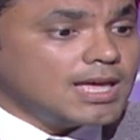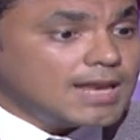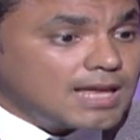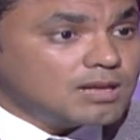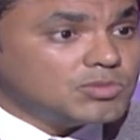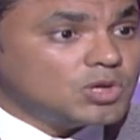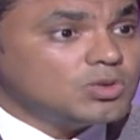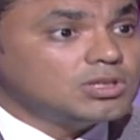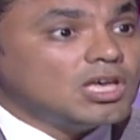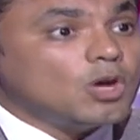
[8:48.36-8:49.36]
الالم
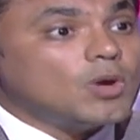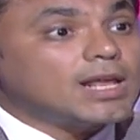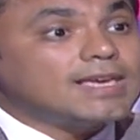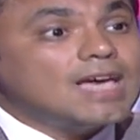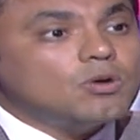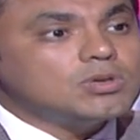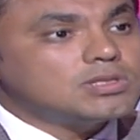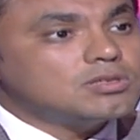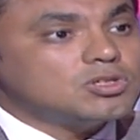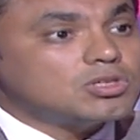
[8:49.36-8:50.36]
دوت وارجعه
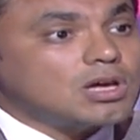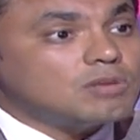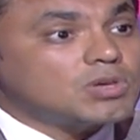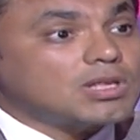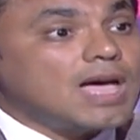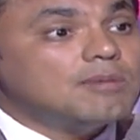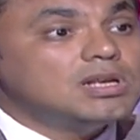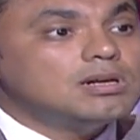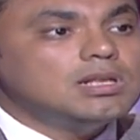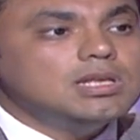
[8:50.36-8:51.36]
يشتغل مره
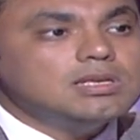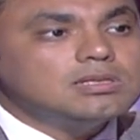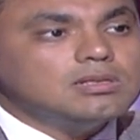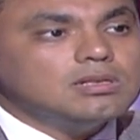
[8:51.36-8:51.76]
اعمل ريليز